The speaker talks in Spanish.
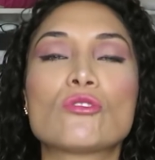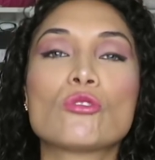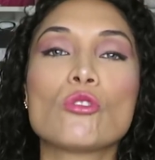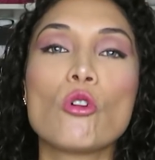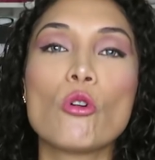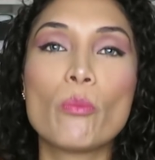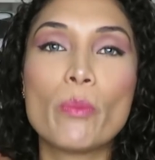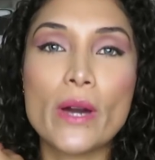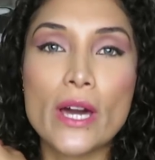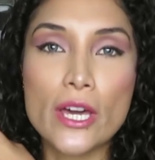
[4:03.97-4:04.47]

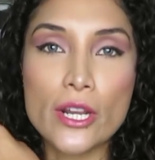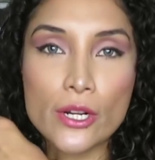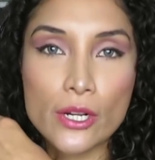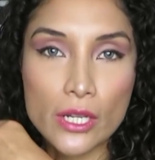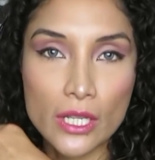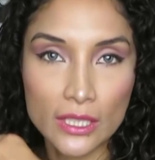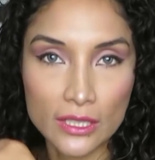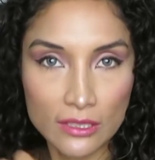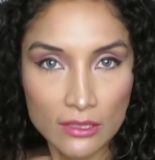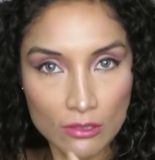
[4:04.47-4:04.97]
super
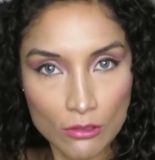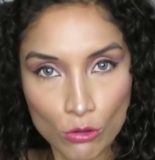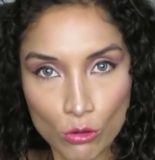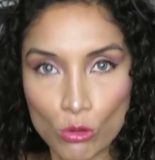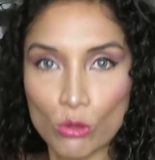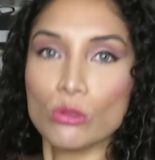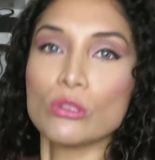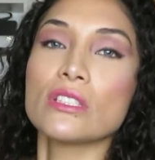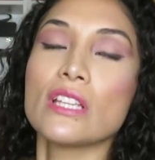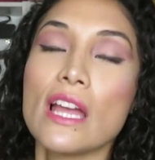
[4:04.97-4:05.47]

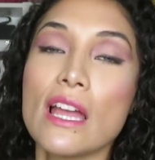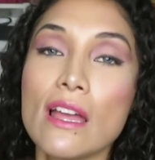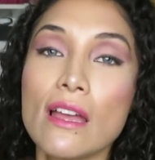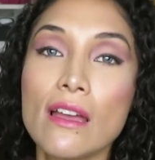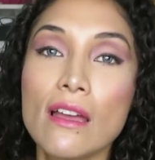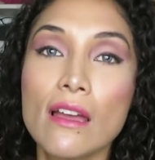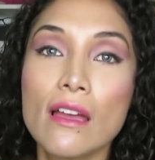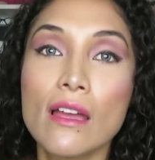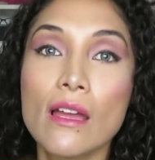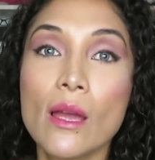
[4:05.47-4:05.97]
excusa
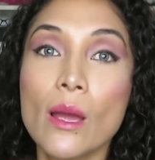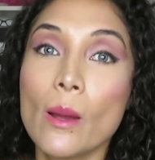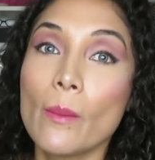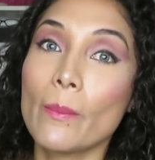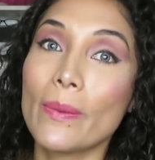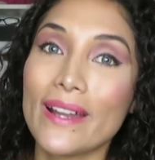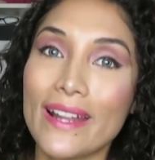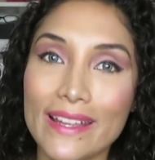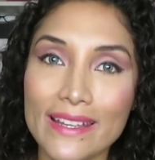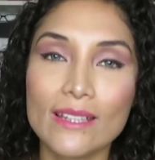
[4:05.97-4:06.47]

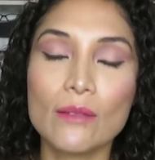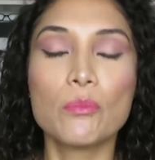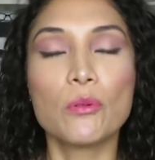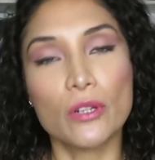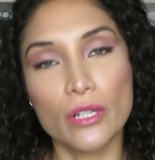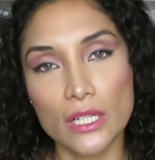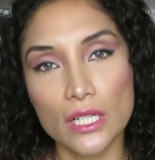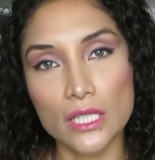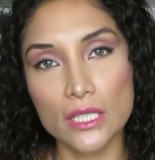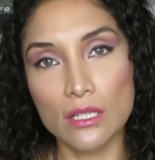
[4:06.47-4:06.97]
para ir y
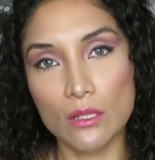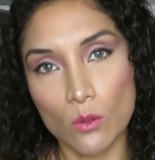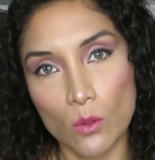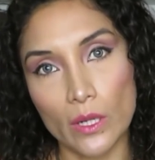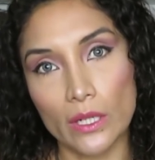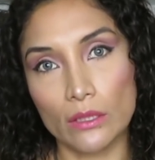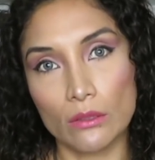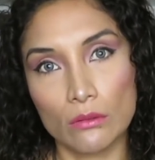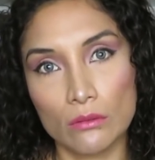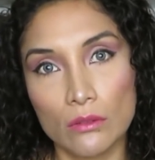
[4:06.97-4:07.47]
ponerles el
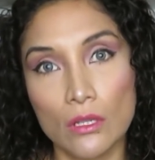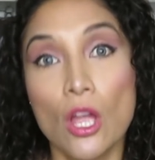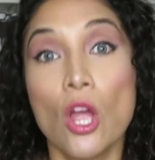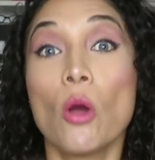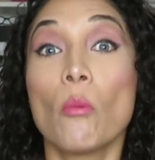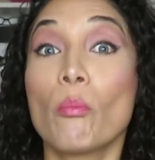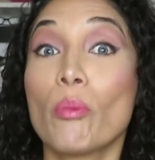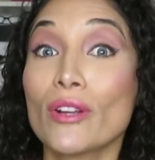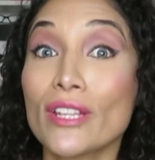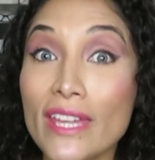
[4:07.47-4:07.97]
cuerno.
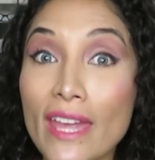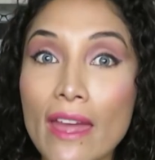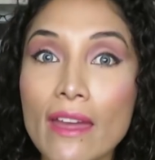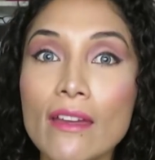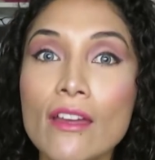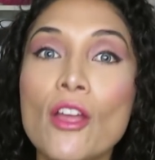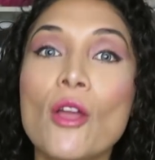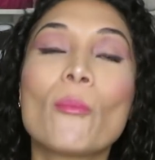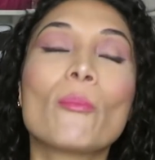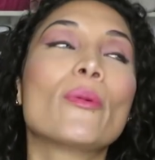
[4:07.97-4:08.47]
¿Por qué?
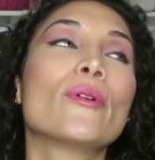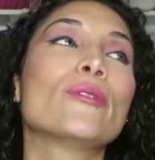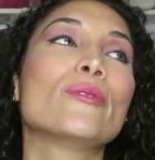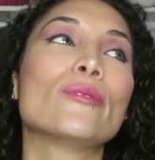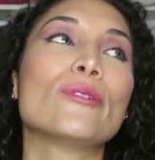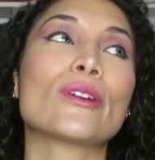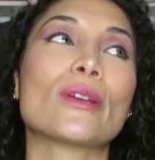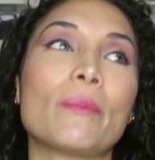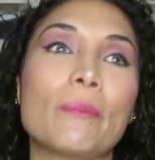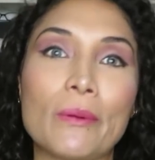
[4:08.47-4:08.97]
Por
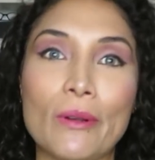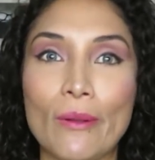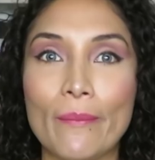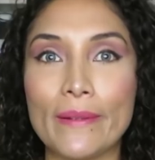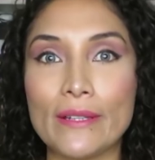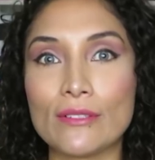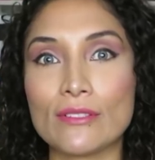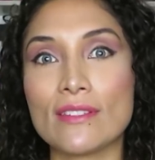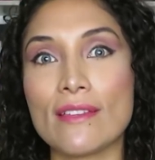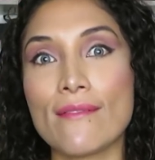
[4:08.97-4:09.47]
uno que por lo
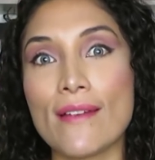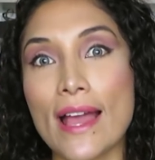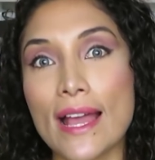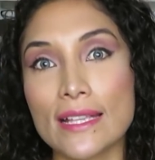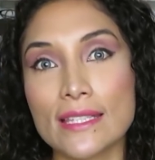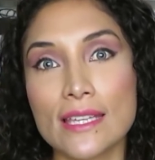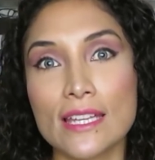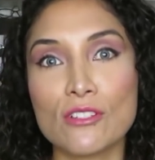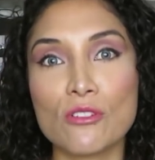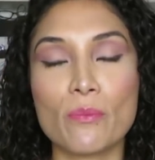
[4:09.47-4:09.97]
menos se
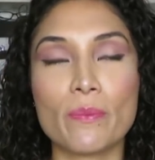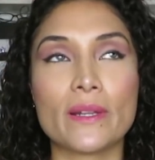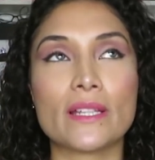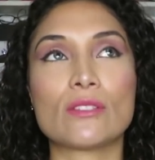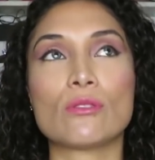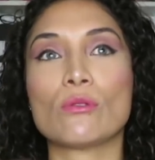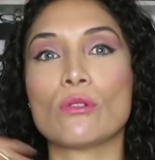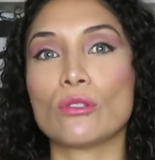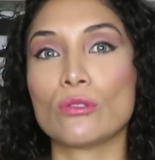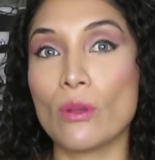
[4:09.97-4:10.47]
baña y no
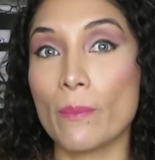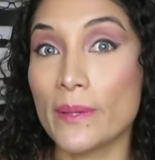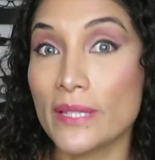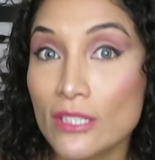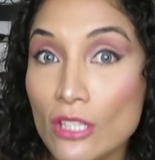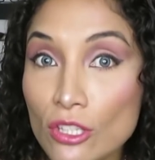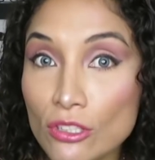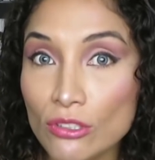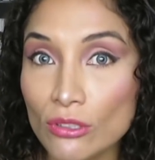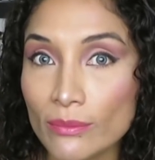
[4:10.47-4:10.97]
parece un oso
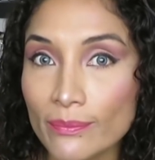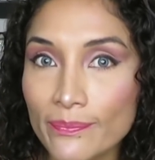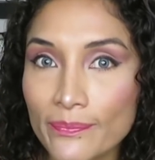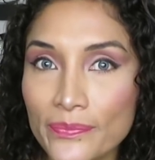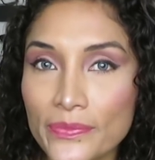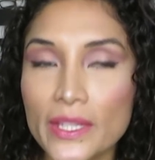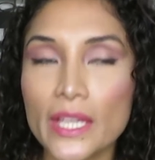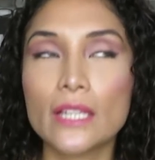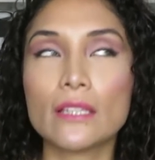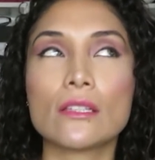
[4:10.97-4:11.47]
apestoso.
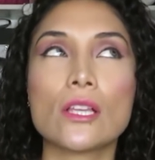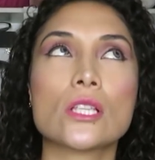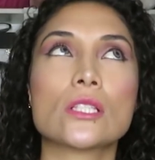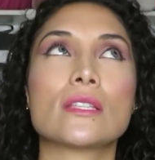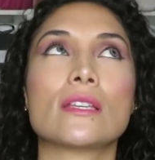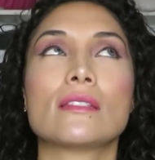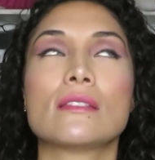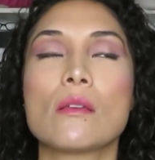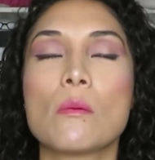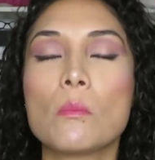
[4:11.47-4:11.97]

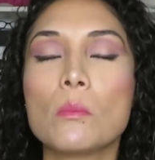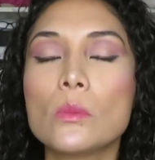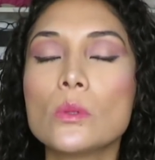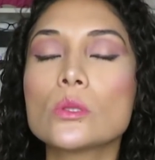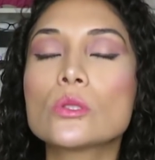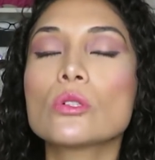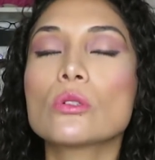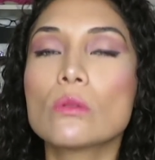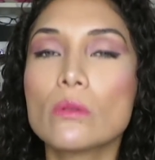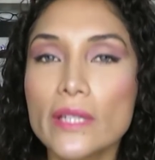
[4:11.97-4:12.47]
Entonces,
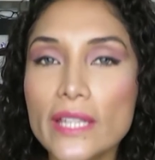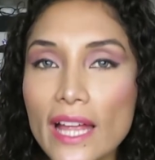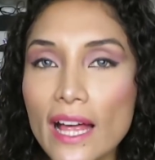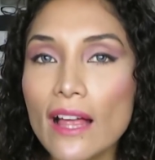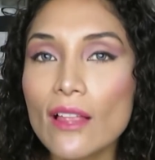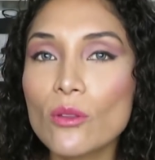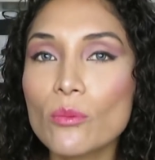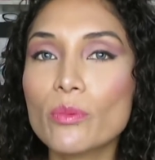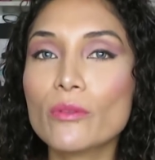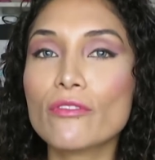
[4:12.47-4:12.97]
mucho
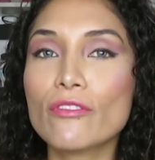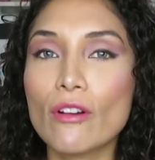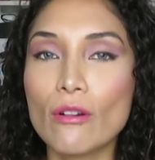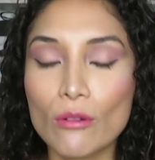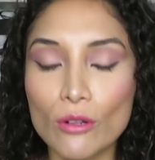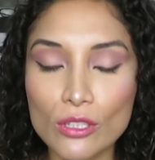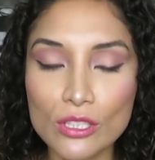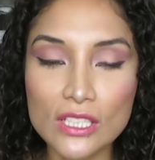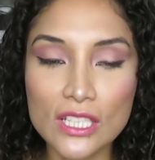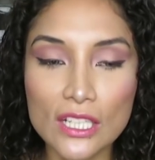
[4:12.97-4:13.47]
cuidado, por
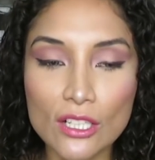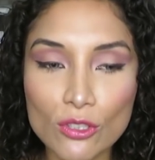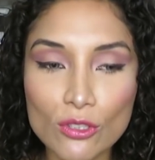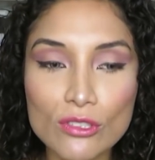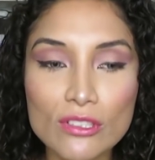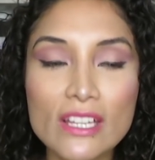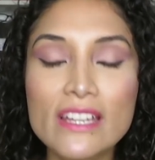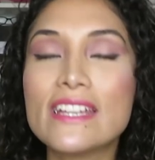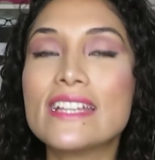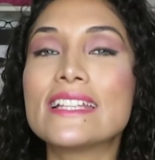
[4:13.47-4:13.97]
favor,
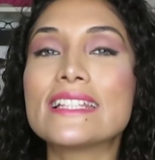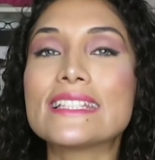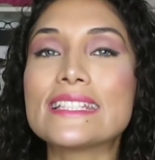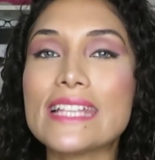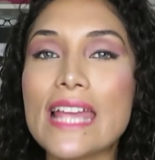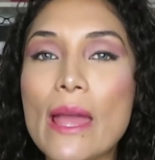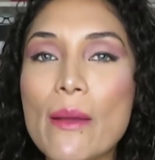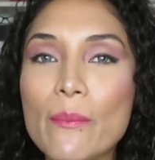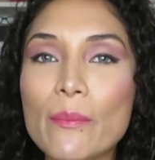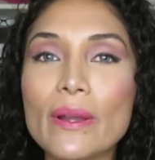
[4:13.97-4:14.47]
chicos.
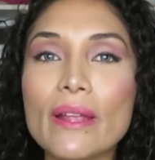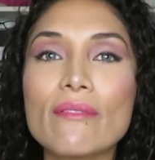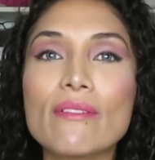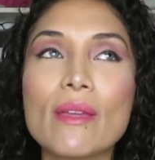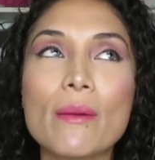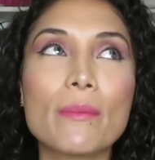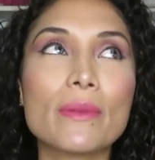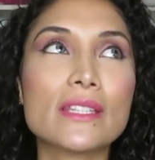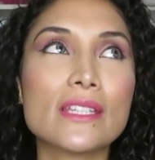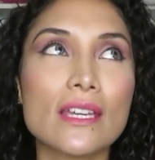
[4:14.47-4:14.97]
Siempre
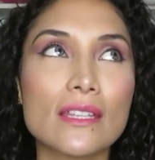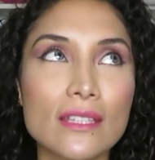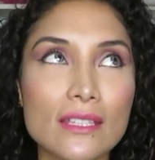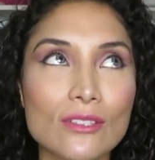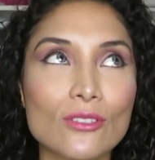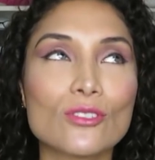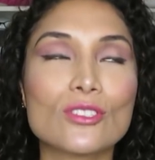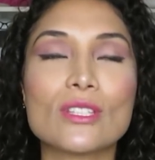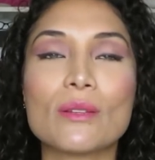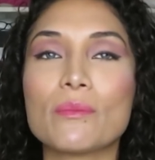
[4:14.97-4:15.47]
bien
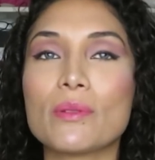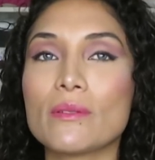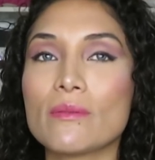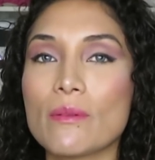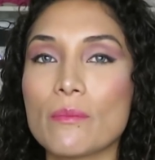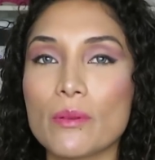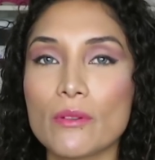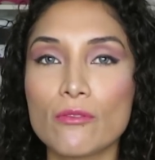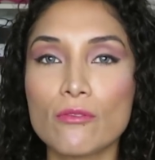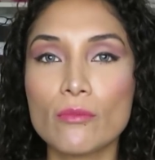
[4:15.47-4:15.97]
bañaditos, siempre
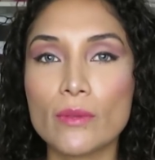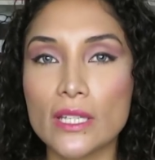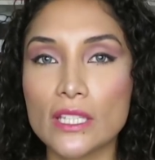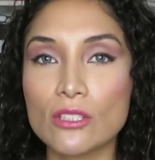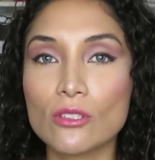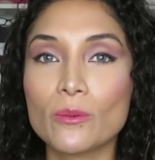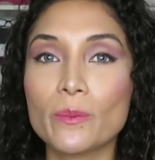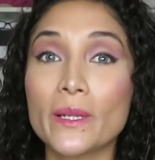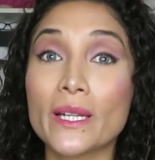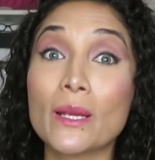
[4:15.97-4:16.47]
bien
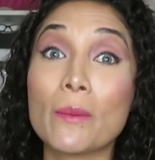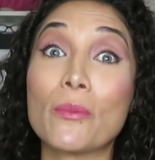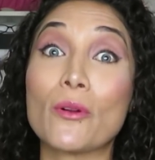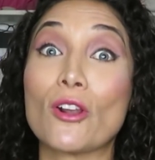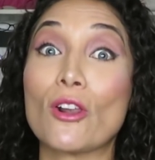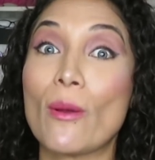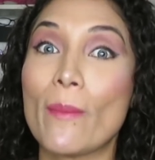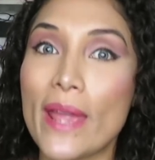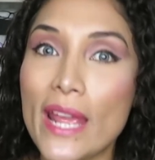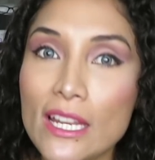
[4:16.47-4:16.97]
perfumaditos, para que
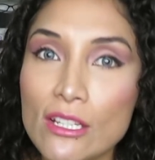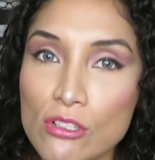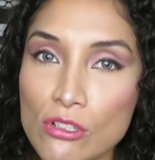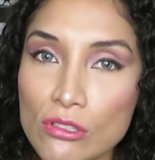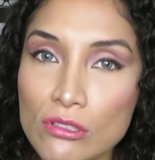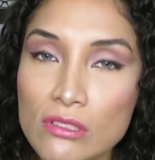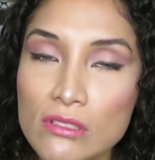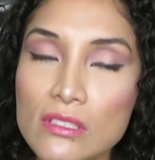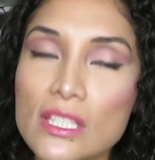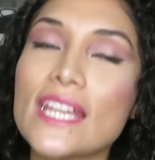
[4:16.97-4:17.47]
por lo
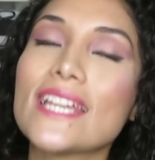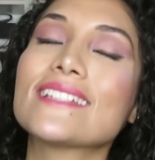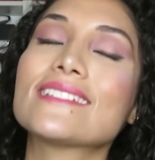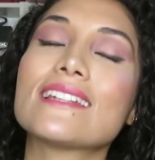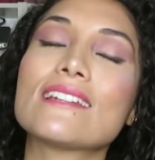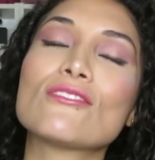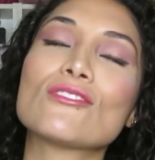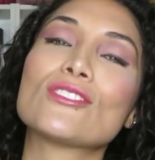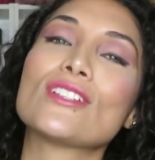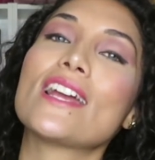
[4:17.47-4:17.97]
menos
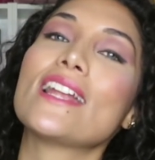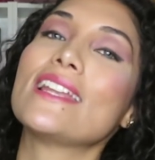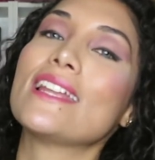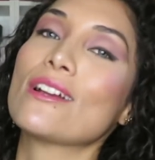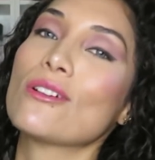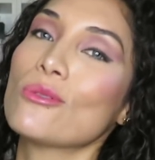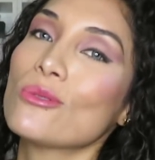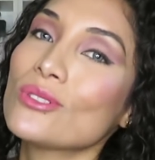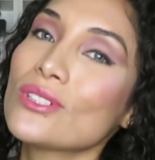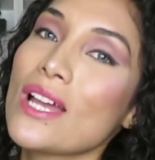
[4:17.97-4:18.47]
esta no sea la
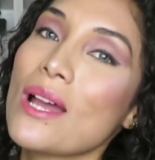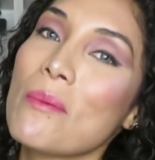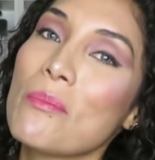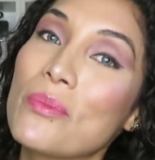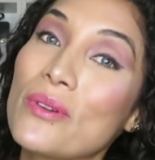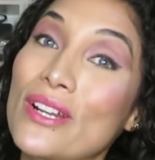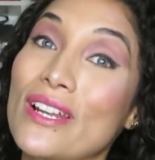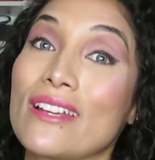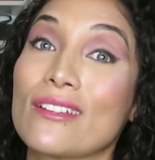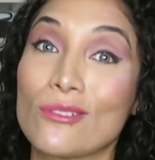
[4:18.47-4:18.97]
excusa
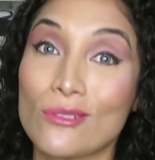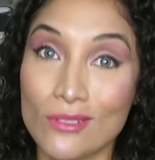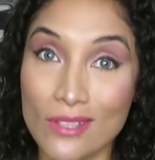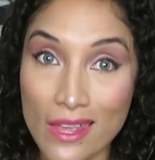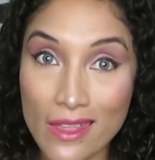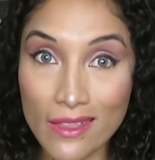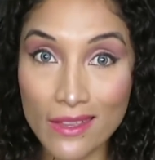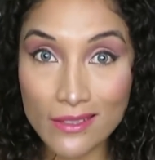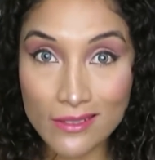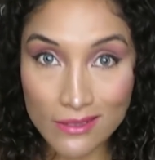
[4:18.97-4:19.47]
por la que
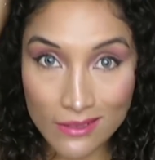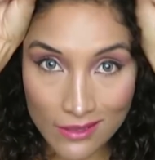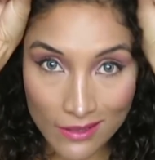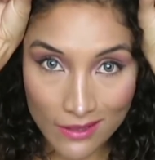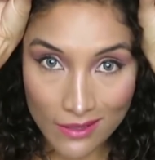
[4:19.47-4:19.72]
ustedes